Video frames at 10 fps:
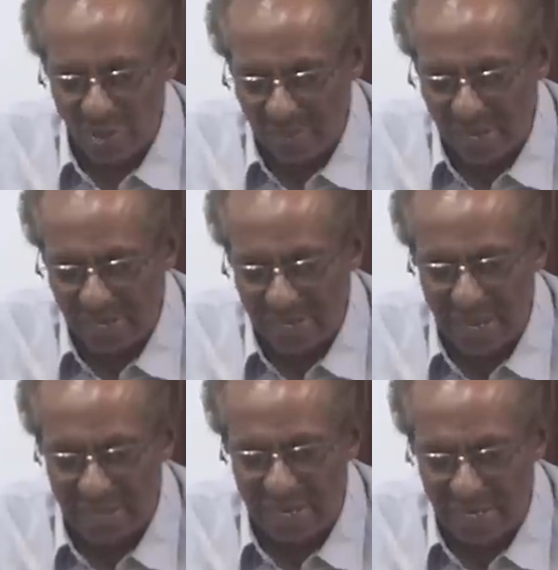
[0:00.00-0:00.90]
கொண்டவரையும்
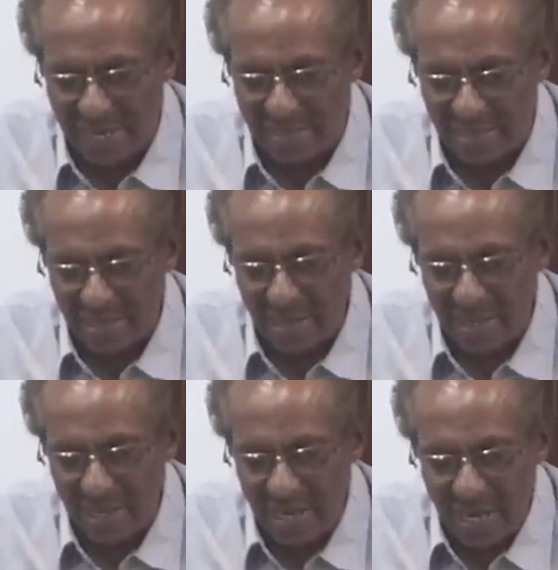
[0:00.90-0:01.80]
நாங்கள் அழைத்து
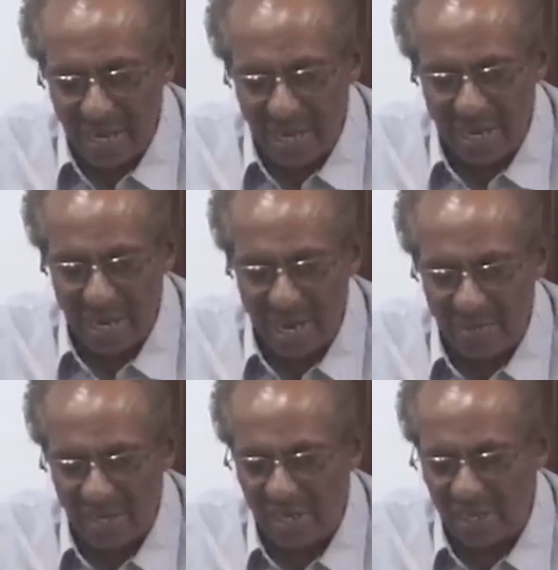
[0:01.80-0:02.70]

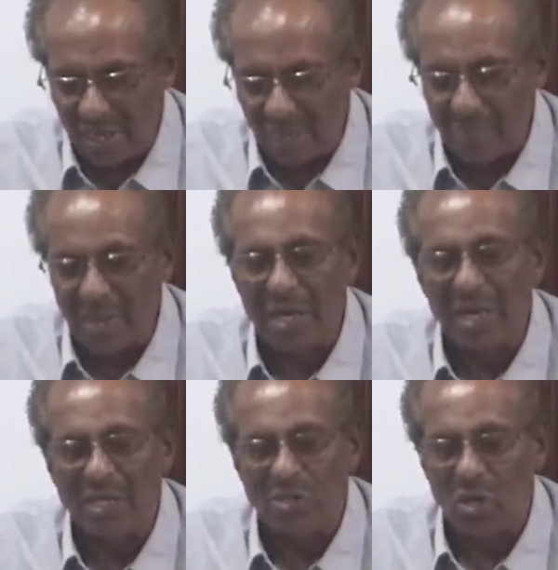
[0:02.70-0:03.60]
அவர்களுக்கு
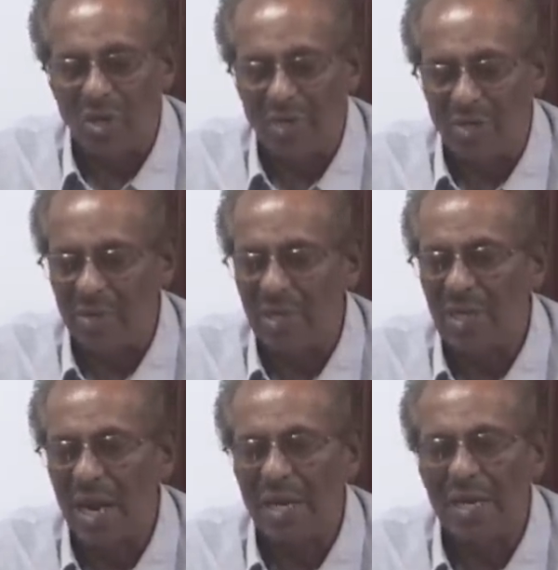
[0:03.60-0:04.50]
பதில்களை சொல்ல வேண்டும் என்று
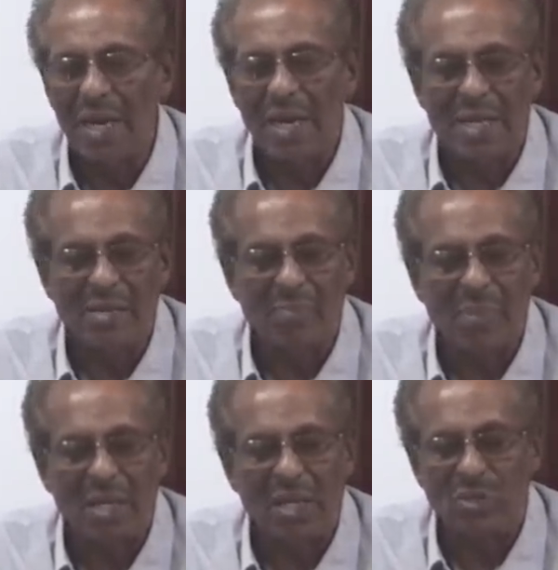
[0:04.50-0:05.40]
நாங்கள் அழைத்து
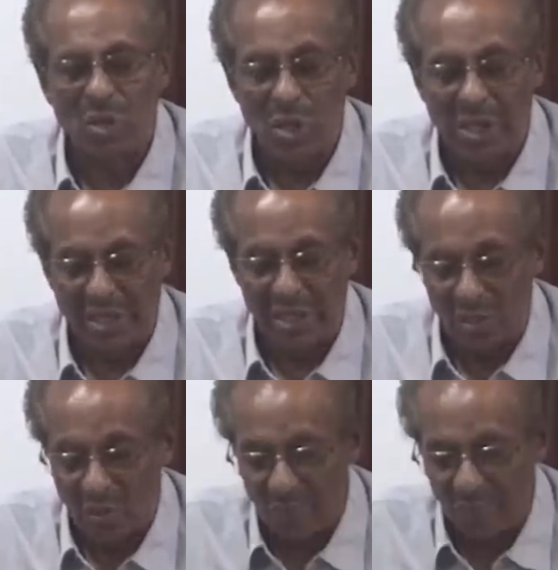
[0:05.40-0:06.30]
பதில்கள்
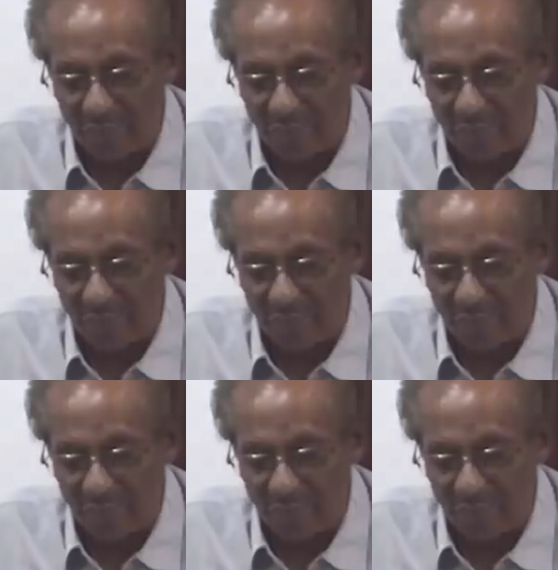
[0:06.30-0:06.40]
சொல்லியிருக்கின்றோம்